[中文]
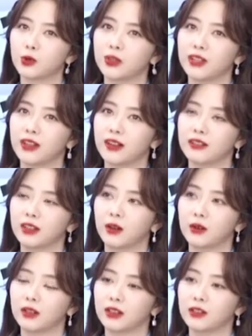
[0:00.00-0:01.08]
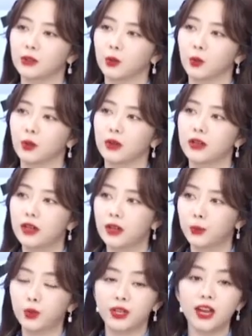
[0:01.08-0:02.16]
中也看到了很多
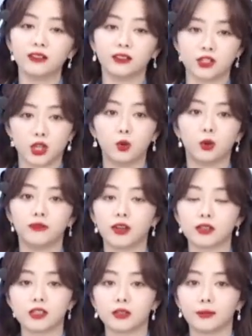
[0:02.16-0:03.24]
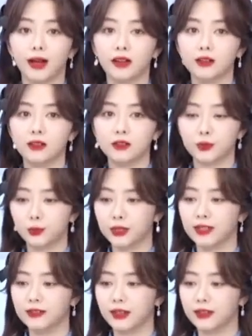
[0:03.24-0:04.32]
不一样的生活方式吧。就不
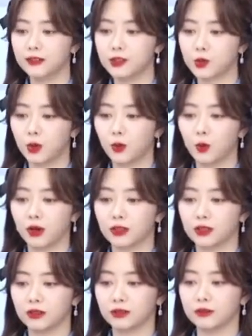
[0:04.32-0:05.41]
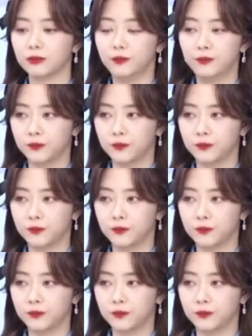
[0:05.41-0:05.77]
单单说我可能